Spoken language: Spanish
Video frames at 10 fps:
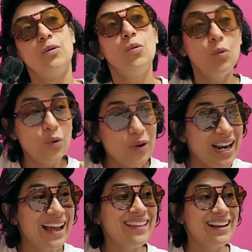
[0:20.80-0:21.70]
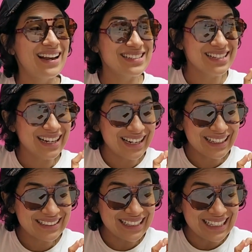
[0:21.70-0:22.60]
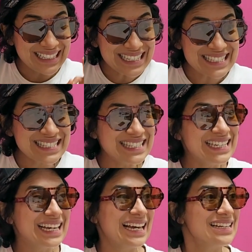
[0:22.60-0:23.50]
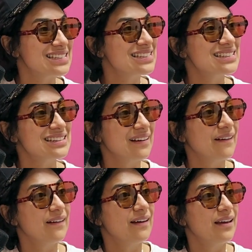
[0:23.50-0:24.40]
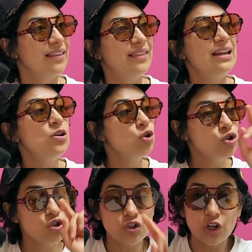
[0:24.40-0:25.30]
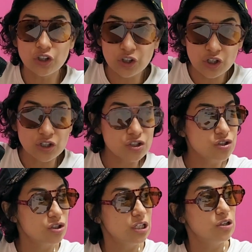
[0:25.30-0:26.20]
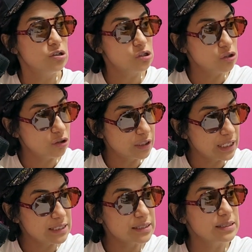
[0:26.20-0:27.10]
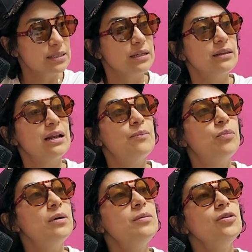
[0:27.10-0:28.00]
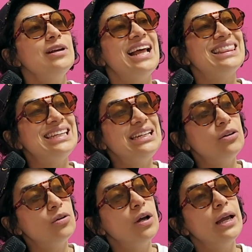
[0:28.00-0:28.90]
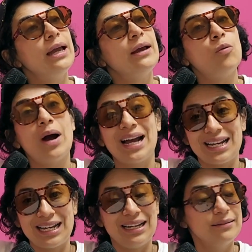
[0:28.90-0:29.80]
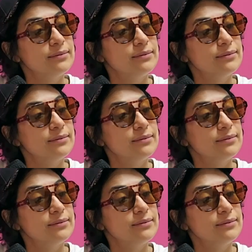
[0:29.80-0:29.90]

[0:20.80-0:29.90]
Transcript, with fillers: Una de las características de nosotros y nosotras del pueblo latino Oaxaca